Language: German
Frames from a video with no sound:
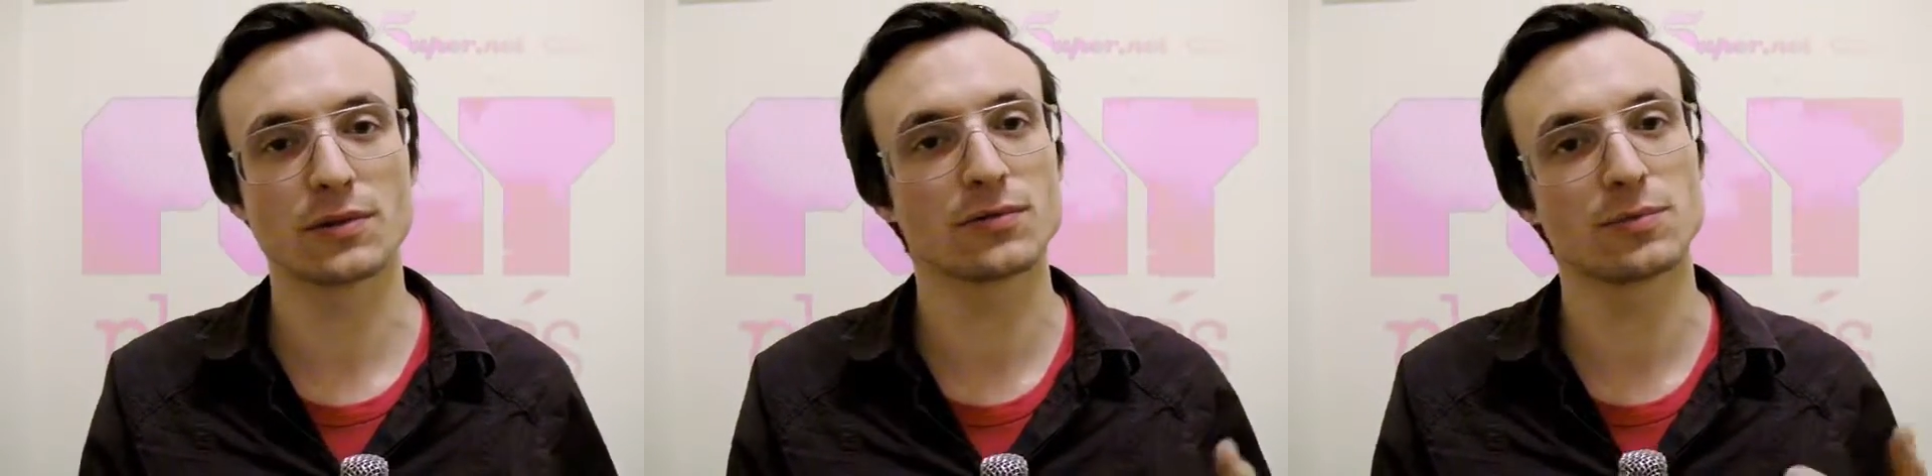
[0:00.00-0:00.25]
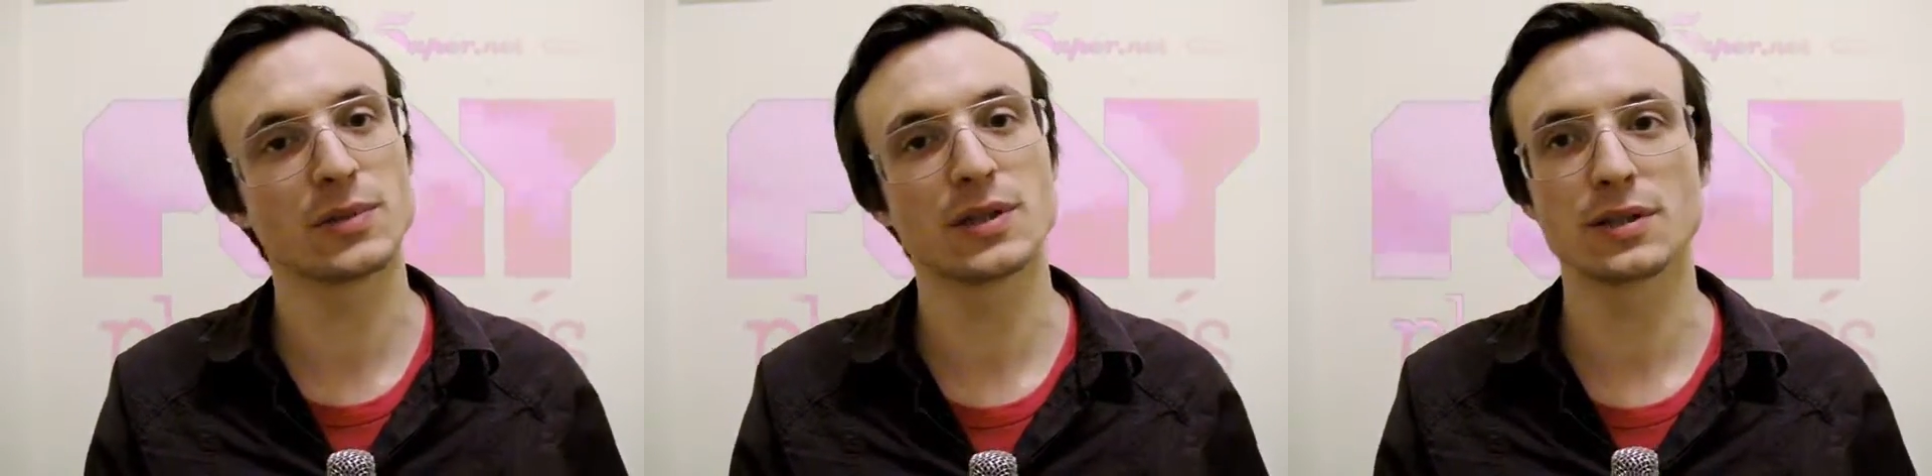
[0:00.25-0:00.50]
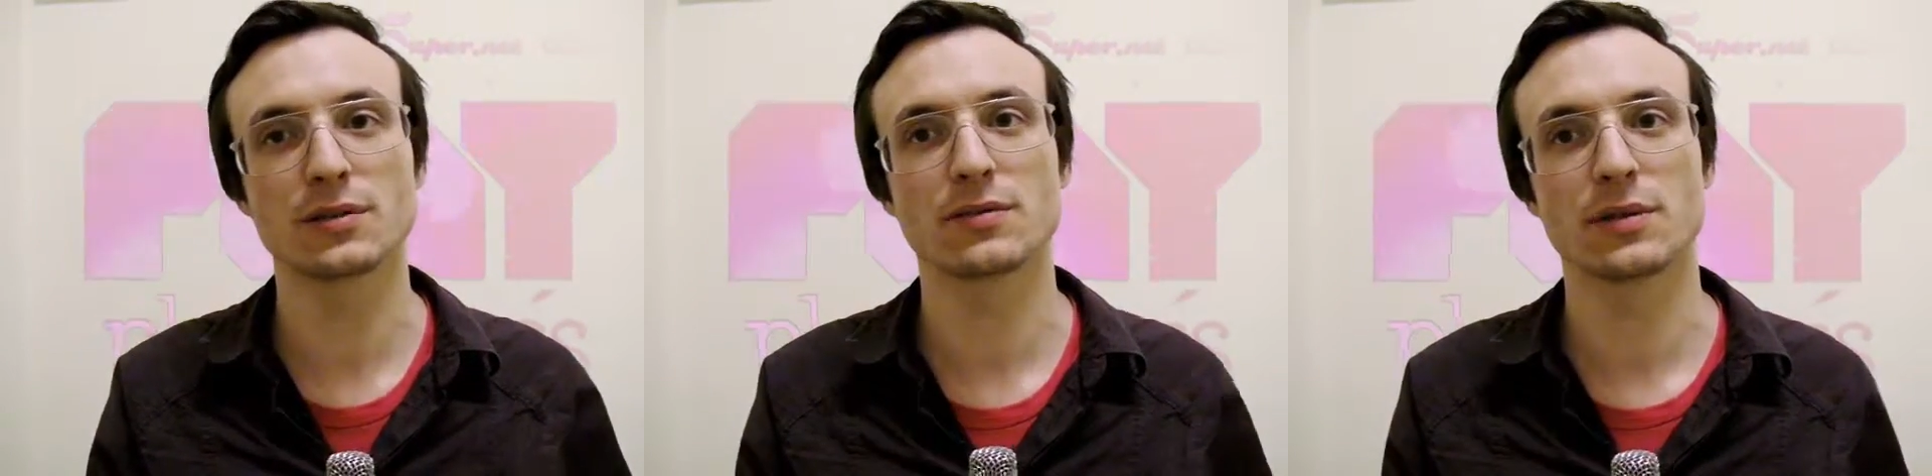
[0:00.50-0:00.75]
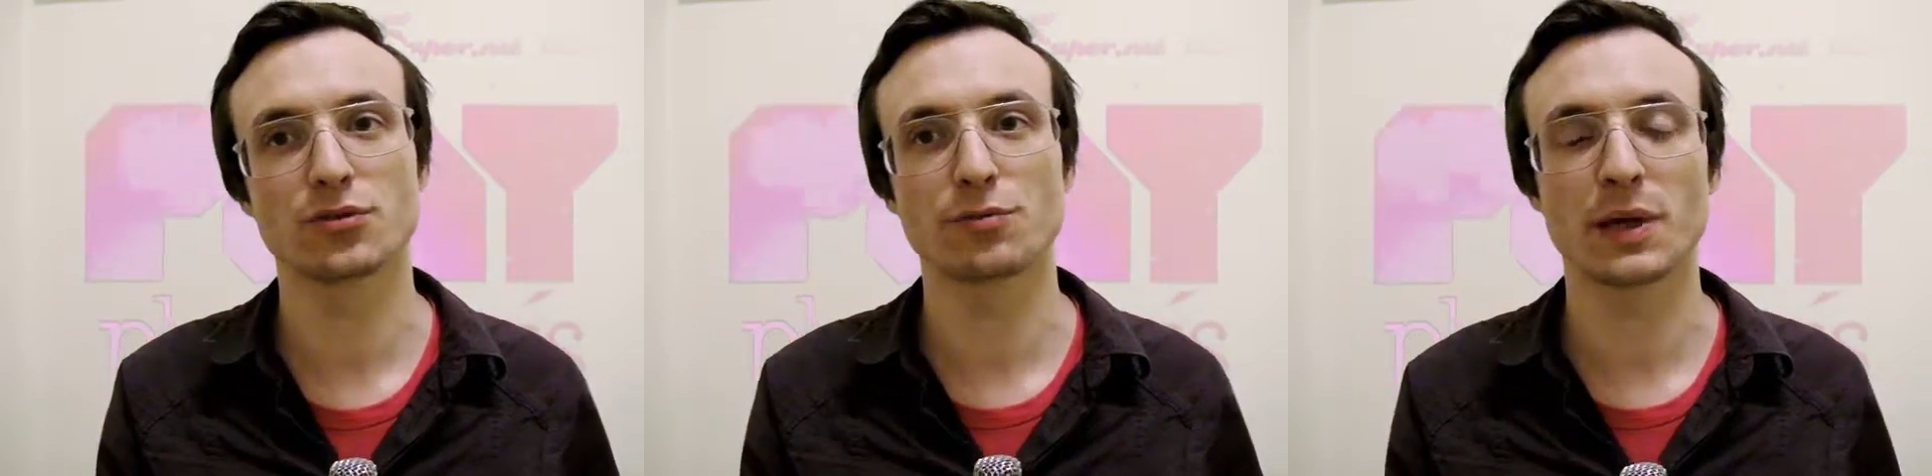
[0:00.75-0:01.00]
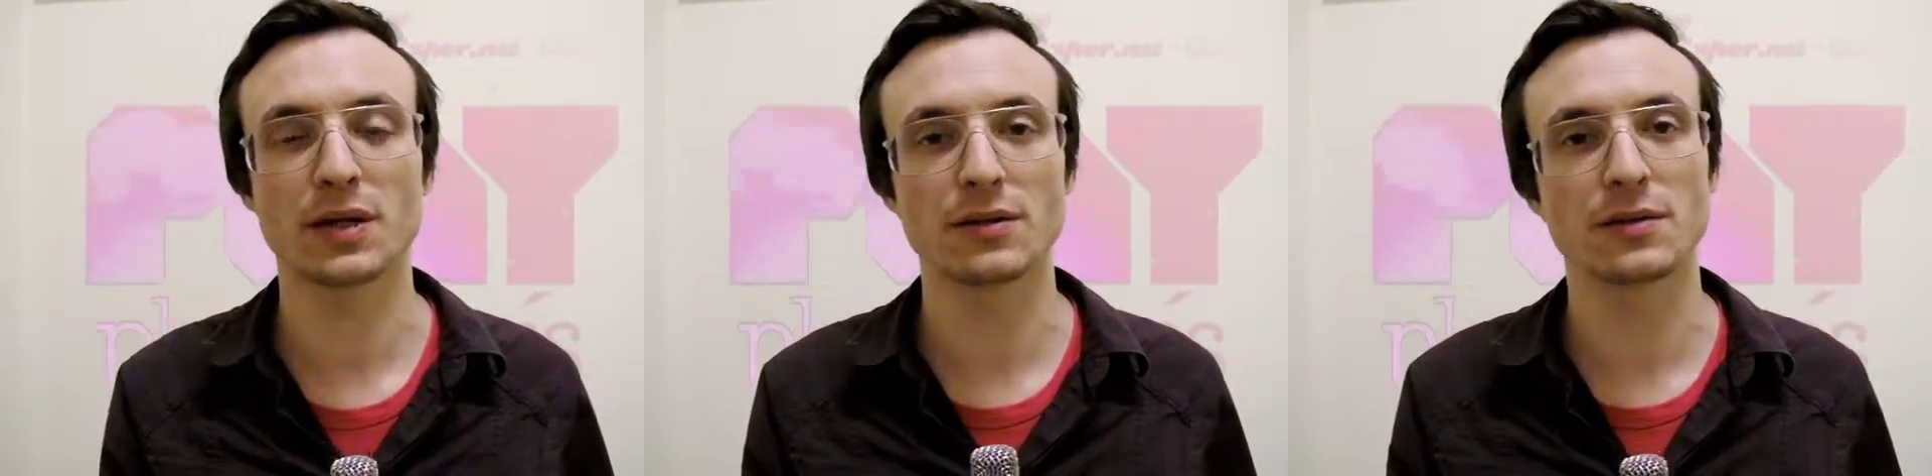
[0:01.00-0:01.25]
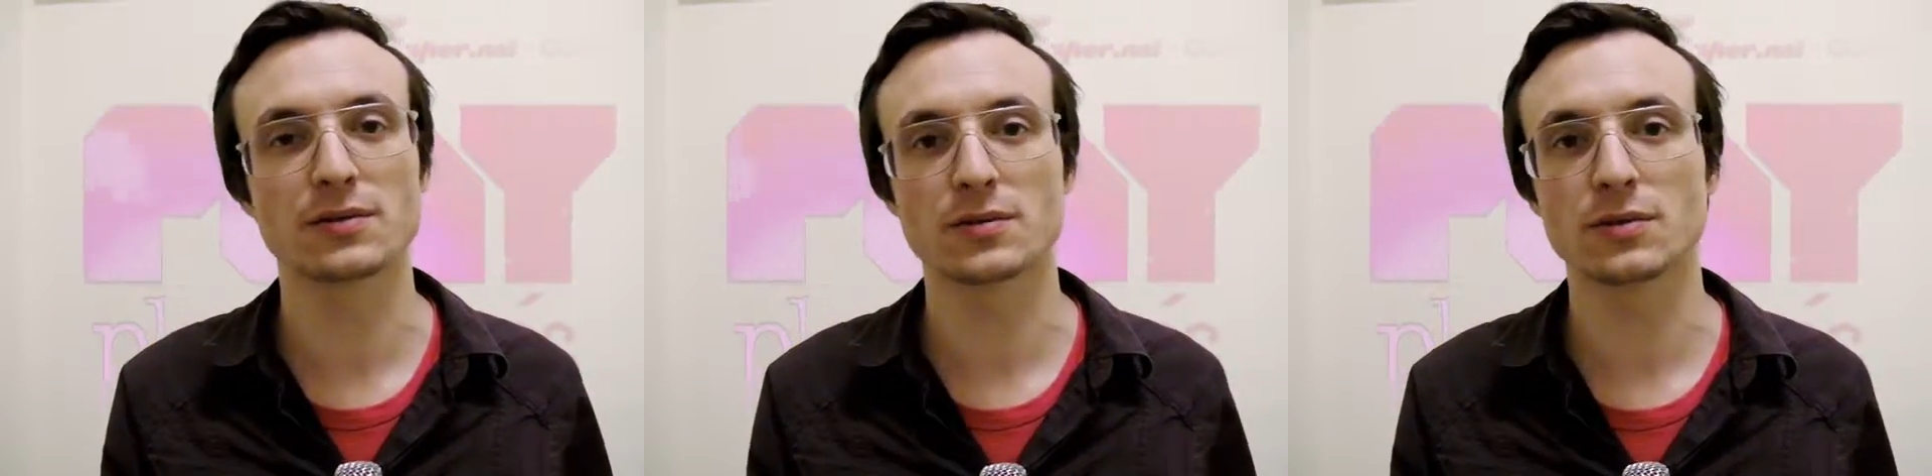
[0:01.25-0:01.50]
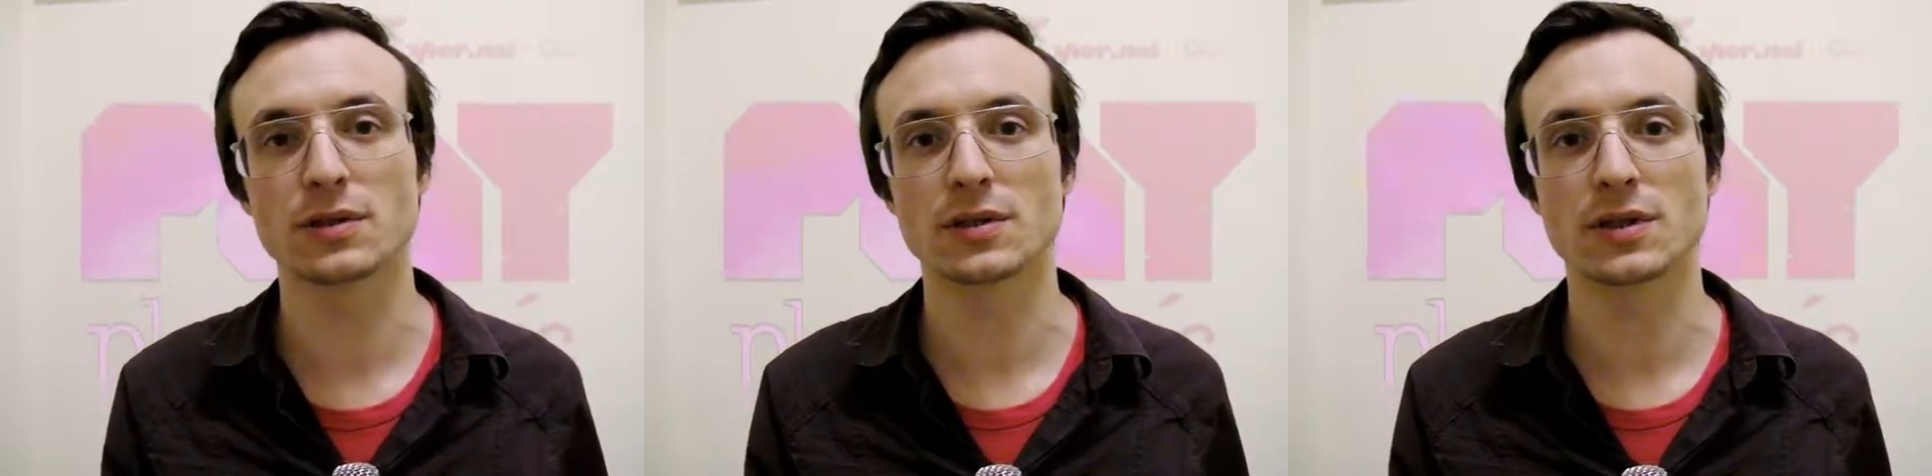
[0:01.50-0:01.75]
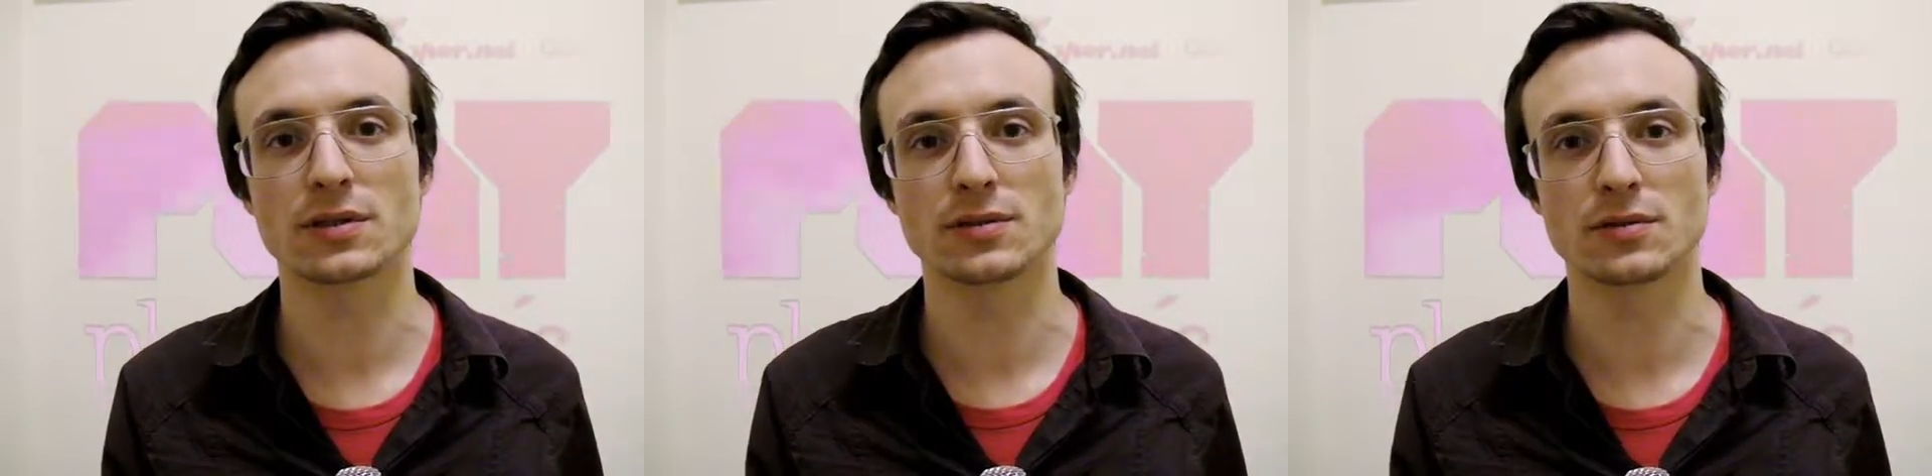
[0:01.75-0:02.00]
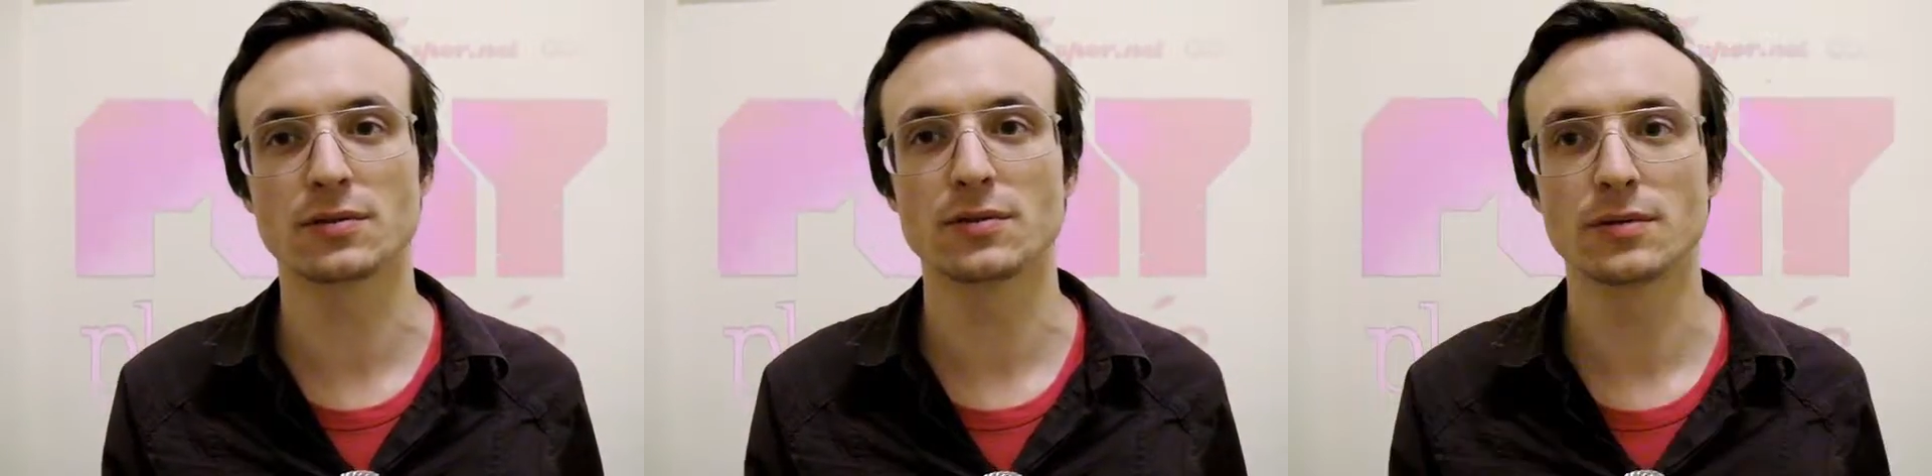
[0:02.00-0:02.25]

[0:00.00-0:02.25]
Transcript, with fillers: war für mich irgendwie der spannende Zugang dazu.